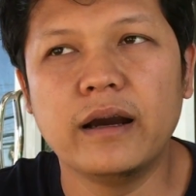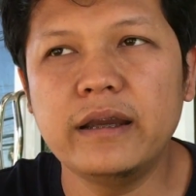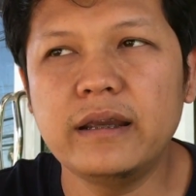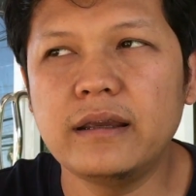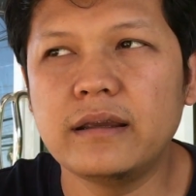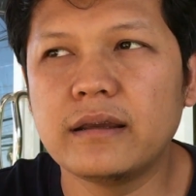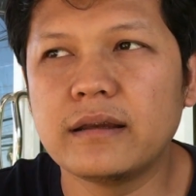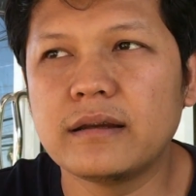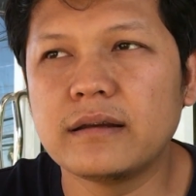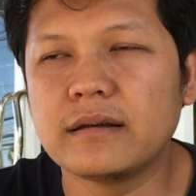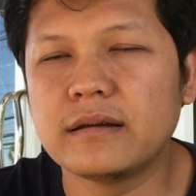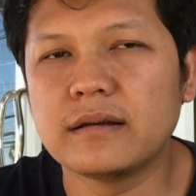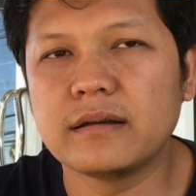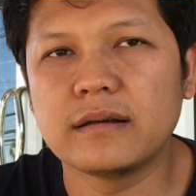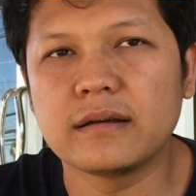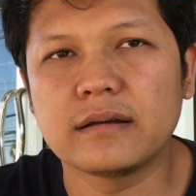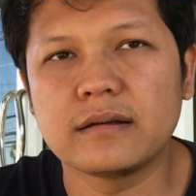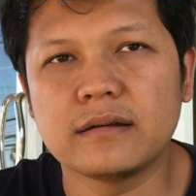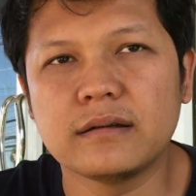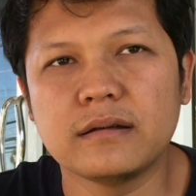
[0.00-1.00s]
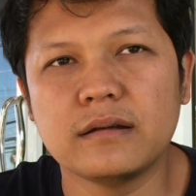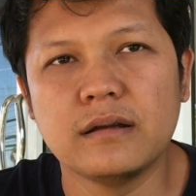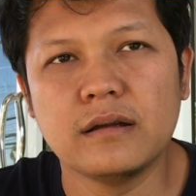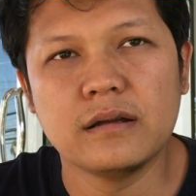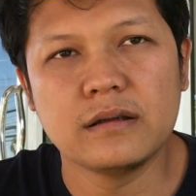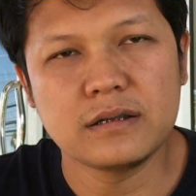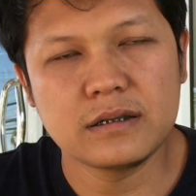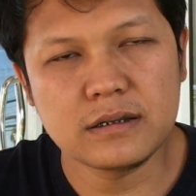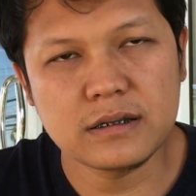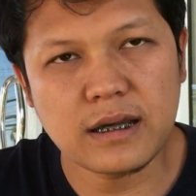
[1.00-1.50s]
เฮ้ยน้ำหนักที่เพิ่มขึ้
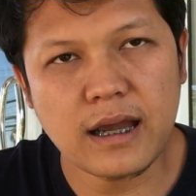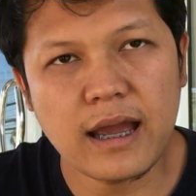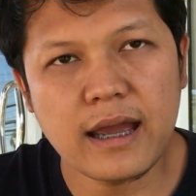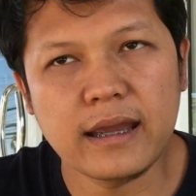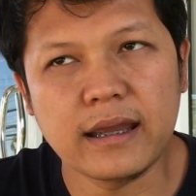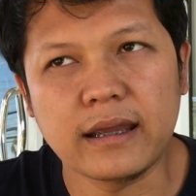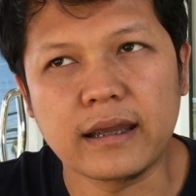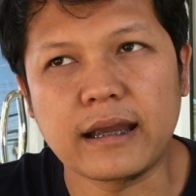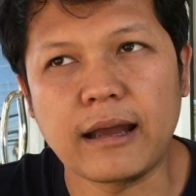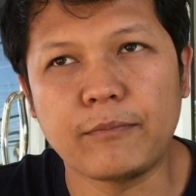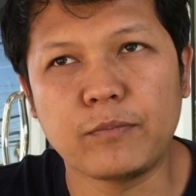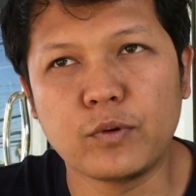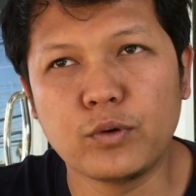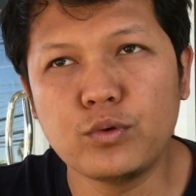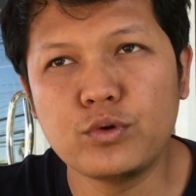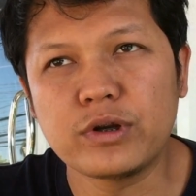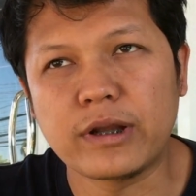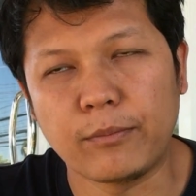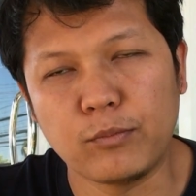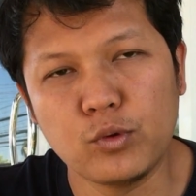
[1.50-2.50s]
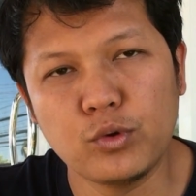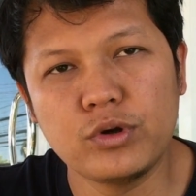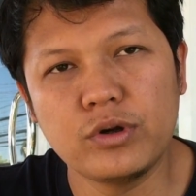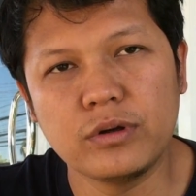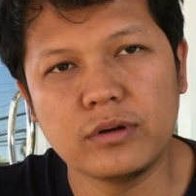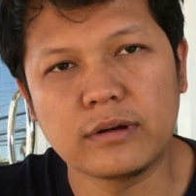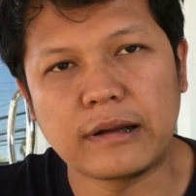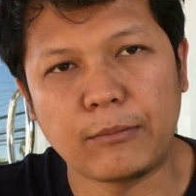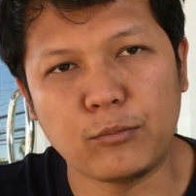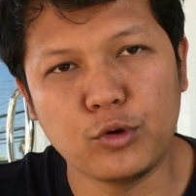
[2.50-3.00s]
นเนาะใช่กับรุ่นกับรุ่น
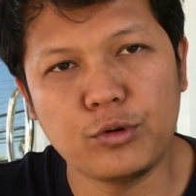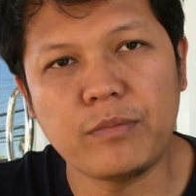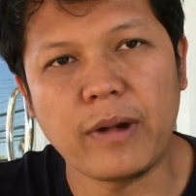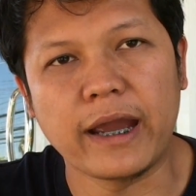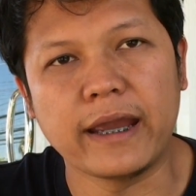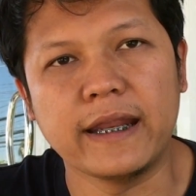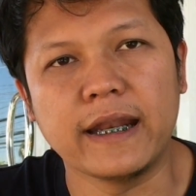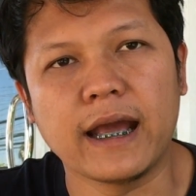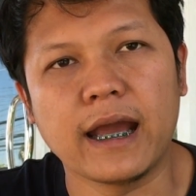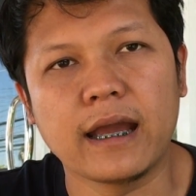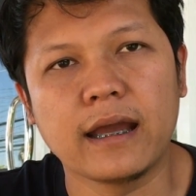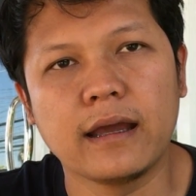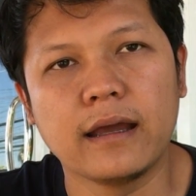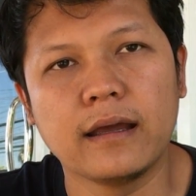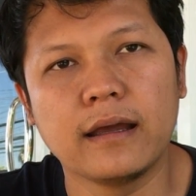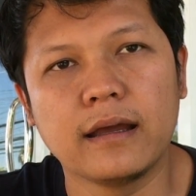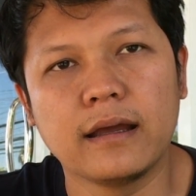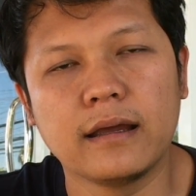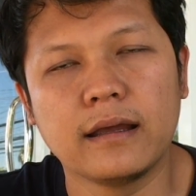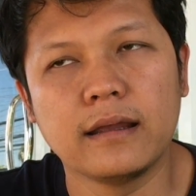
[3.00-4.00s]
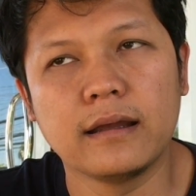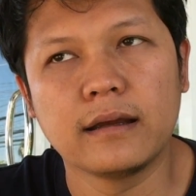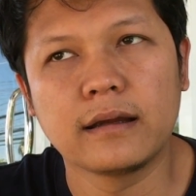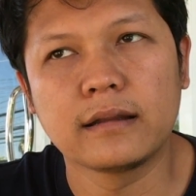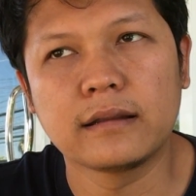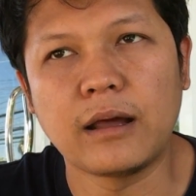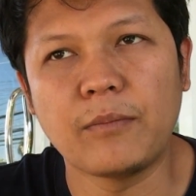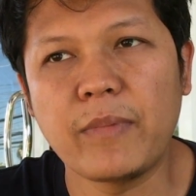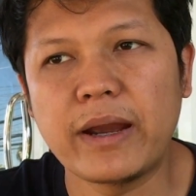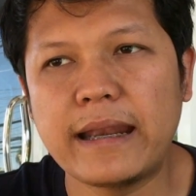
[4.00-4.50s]
กับรุ่นใหม่นะครับ
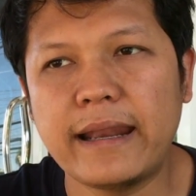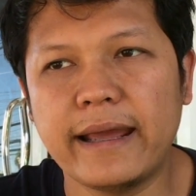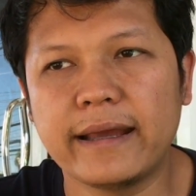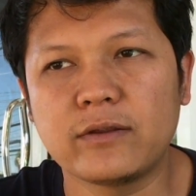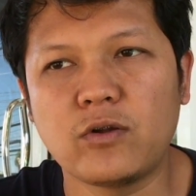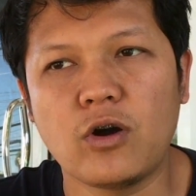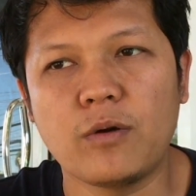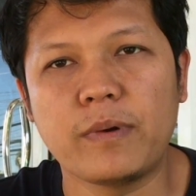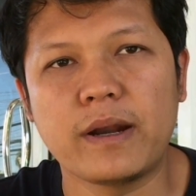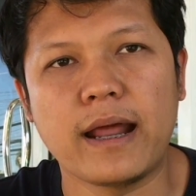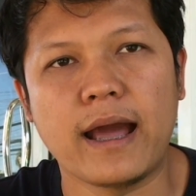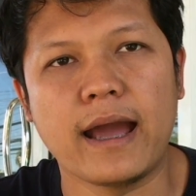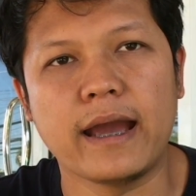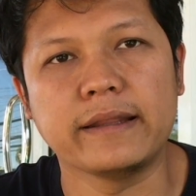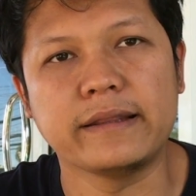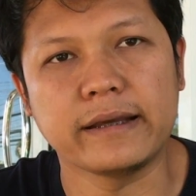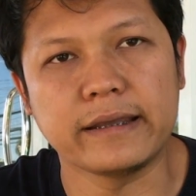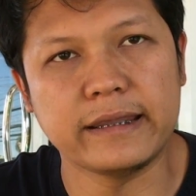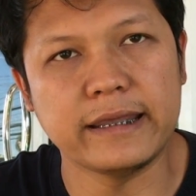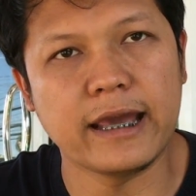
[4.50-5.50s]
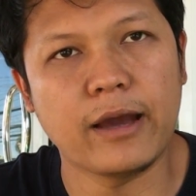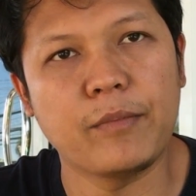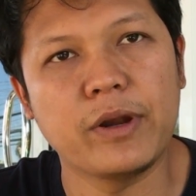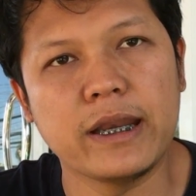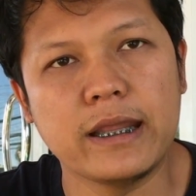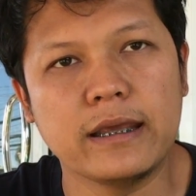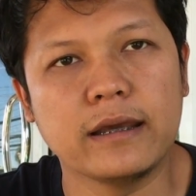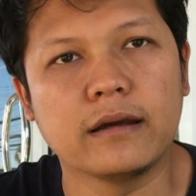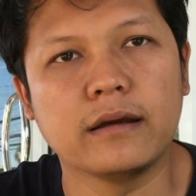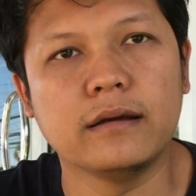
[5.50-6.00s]
ทำไมแรงท้อปัญหาแต่เกียร์มั
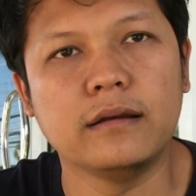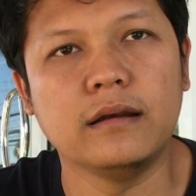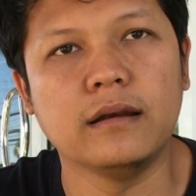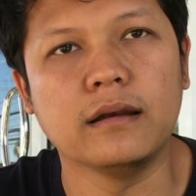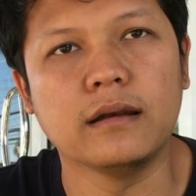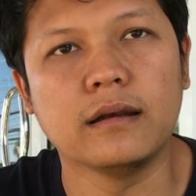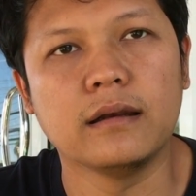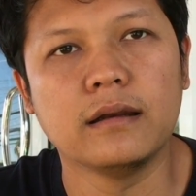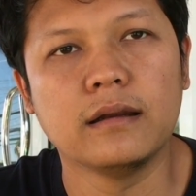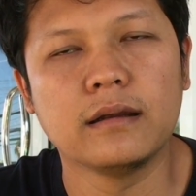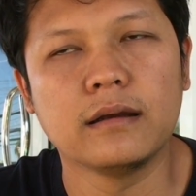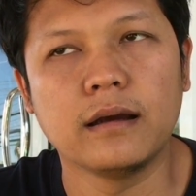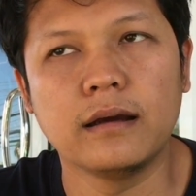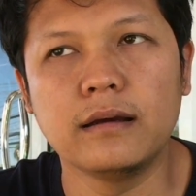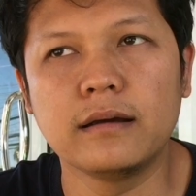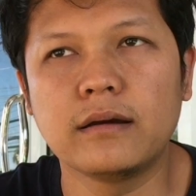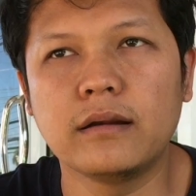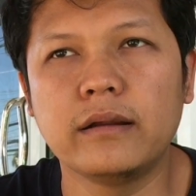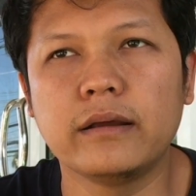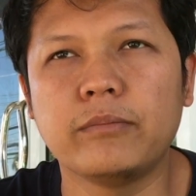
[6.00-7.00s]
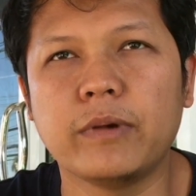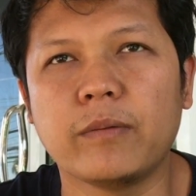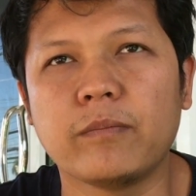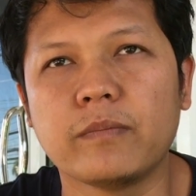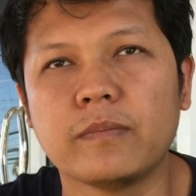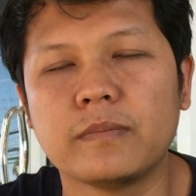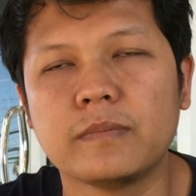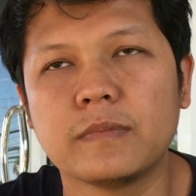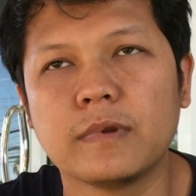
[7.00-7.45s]
นดีขึ้น เออ ก็เลยแบบ